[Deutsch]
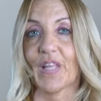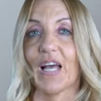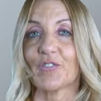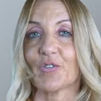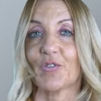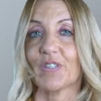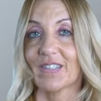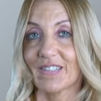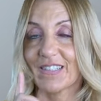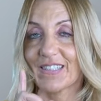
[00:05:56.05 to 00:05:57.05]
Also,
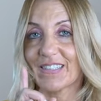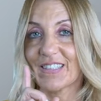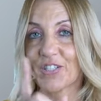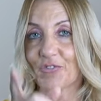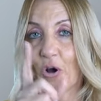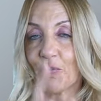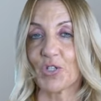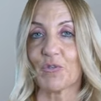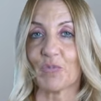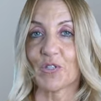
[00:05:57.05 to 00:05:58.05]
ich freue
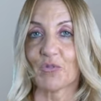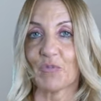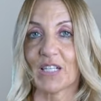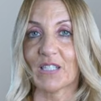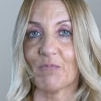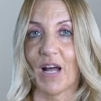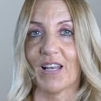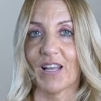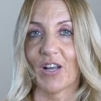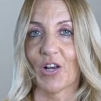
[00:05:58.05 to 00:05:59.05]
mich, bis zum nächsten
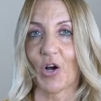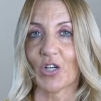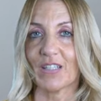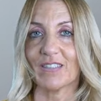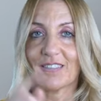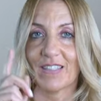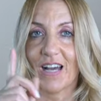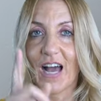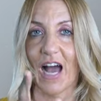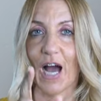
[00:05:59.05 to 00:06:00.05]
Mal. Glocke,
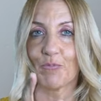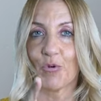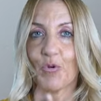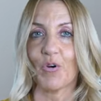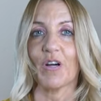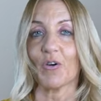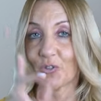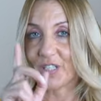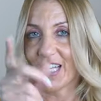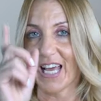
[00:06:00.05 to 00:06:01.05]
Abo
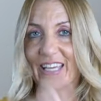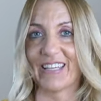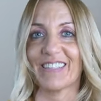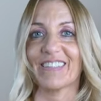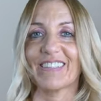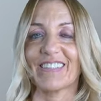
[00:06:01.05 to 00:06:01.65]
und ein Like.